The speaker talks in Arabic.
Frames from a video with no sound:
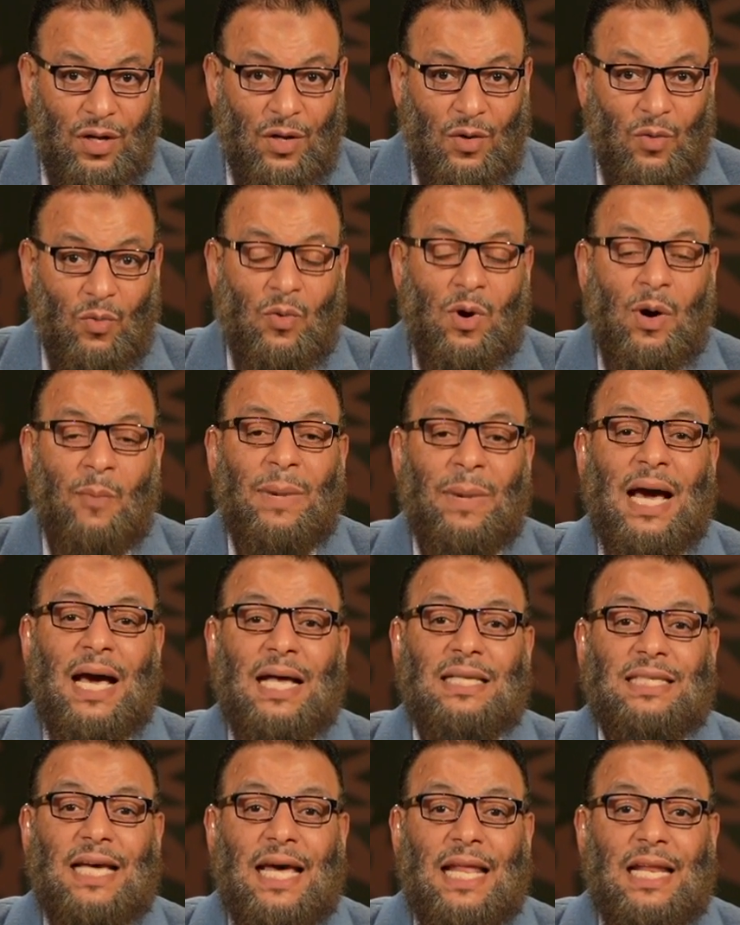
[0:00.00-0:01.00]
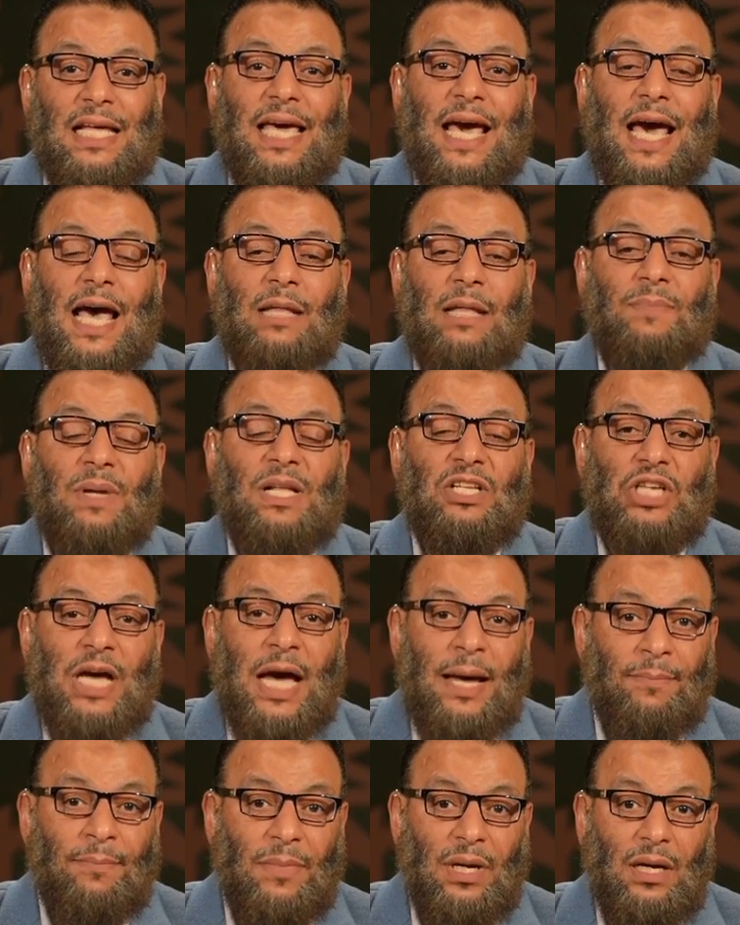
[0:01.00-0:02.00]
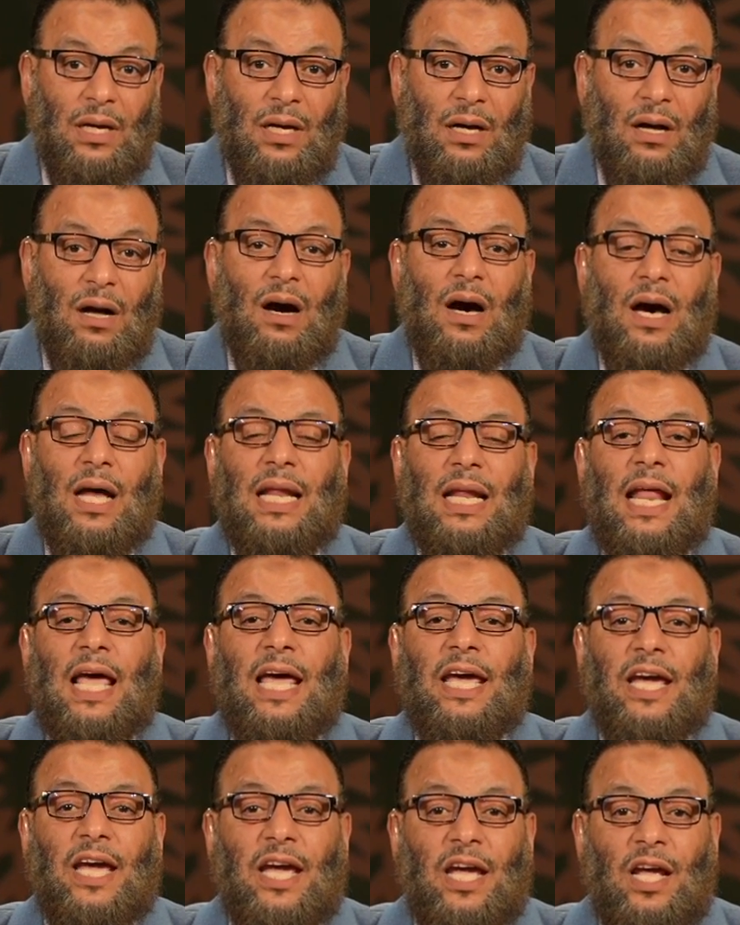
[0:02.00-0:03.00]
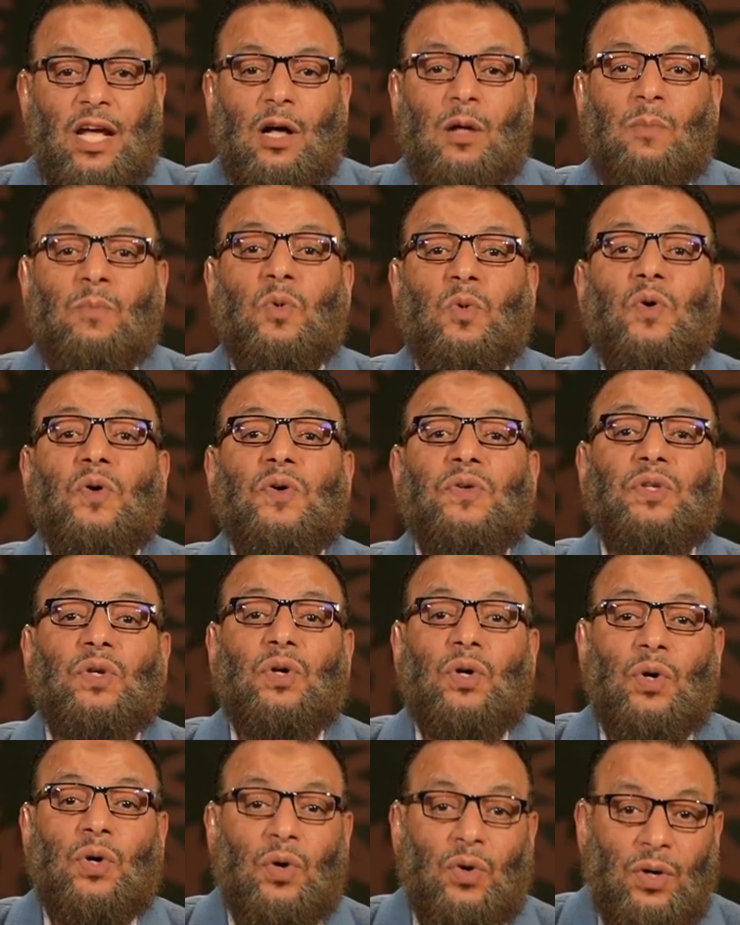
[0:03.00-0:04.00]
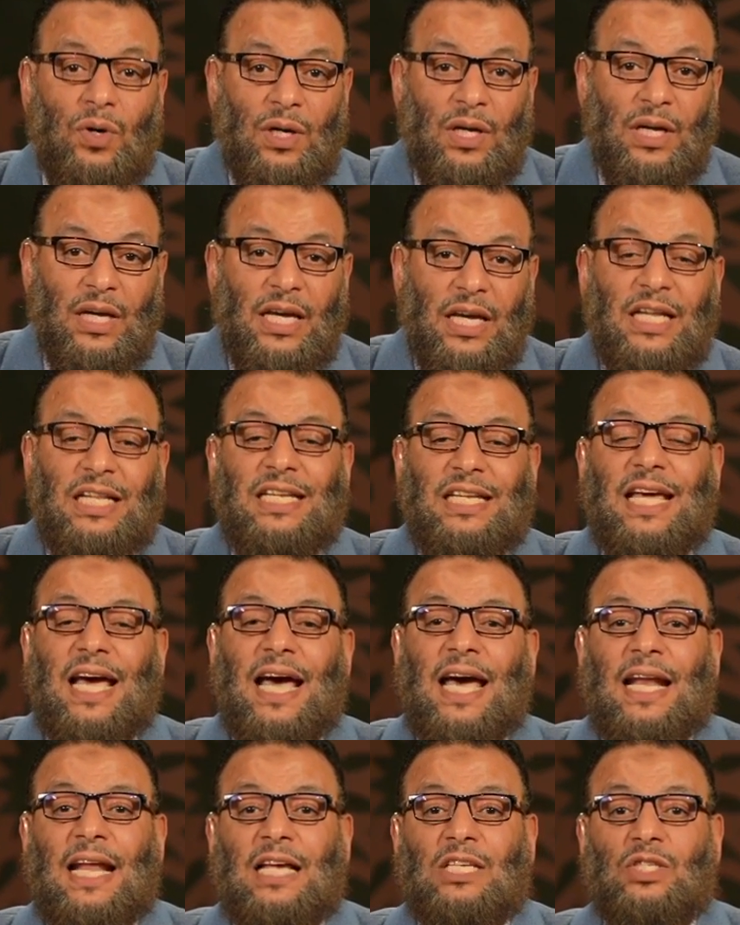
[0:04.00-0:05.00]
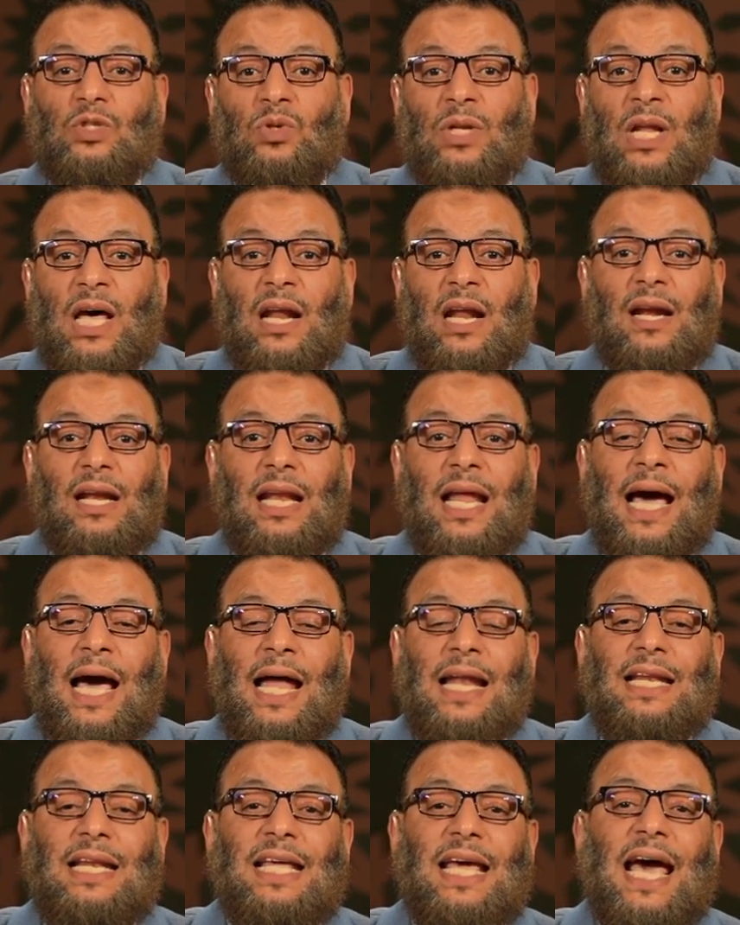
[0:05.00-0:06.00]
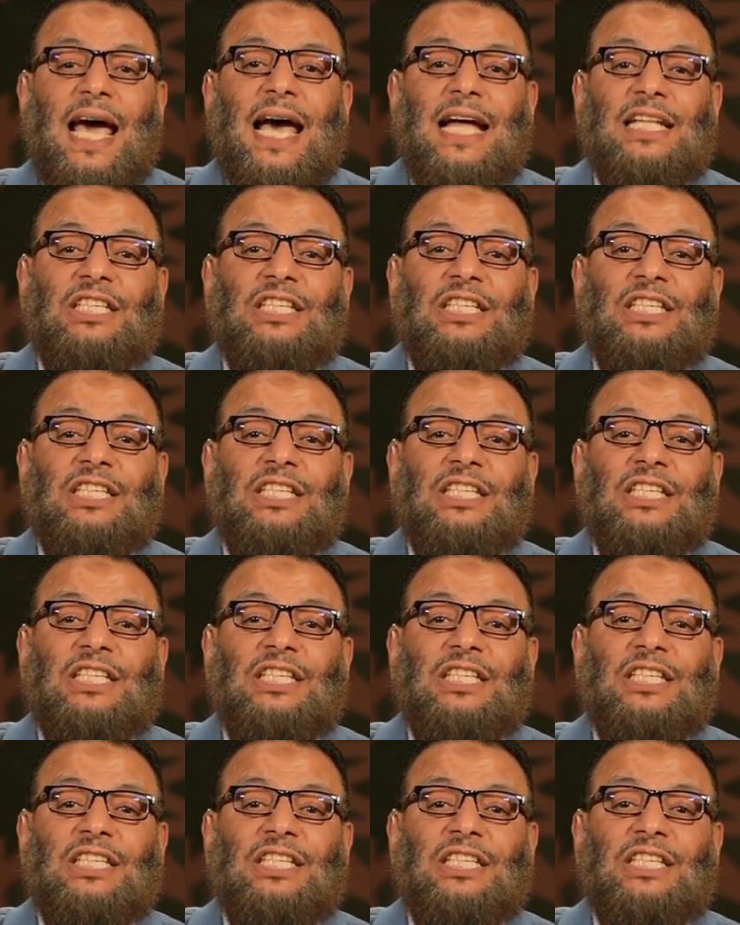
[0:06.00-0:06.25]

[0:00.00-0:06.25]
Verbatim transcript: ومع ذلك جاءت نعم. بالجمع نعم. قال له ايه امكثوا اني انست نارا لعلي